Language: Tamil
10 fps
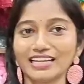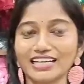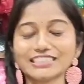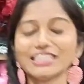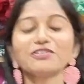
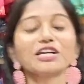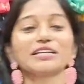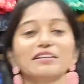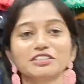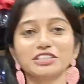நெக்ஸ்ட்
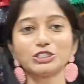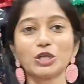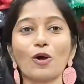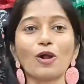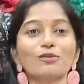இவங்கக்கிட்ட வந்து
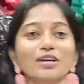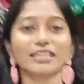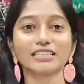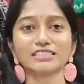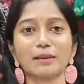ஷால்
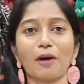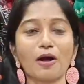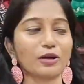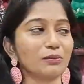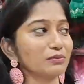வெரைட்டிஸ் தான்
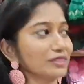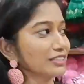பார்க்குறோம்